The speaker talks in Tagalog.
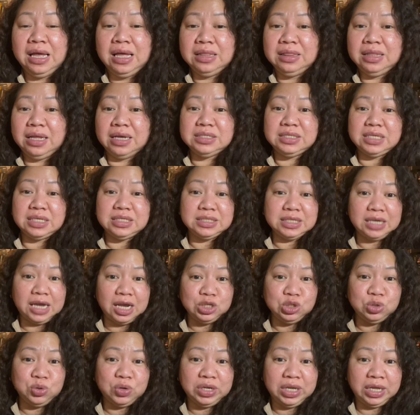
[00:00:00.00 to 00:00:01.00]
ng
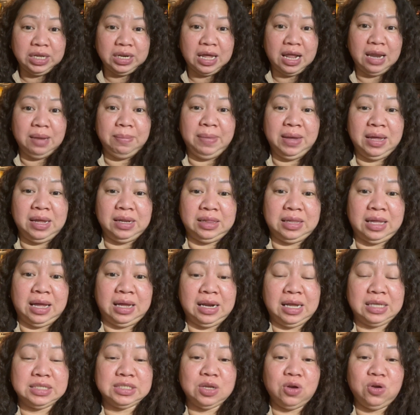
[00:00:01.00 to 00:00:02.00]
Saskatchewan and Alberta.
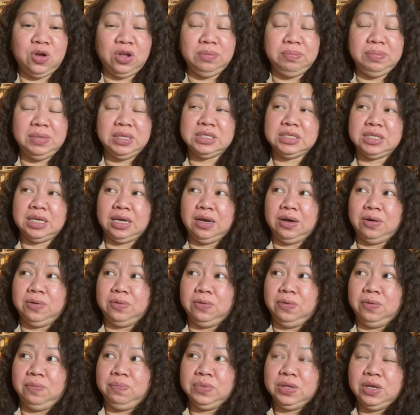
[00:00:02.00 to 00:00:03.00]
Nasa Lloydminster
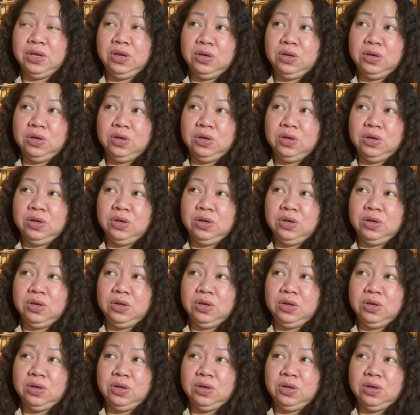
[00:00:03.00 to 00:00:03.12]
ako.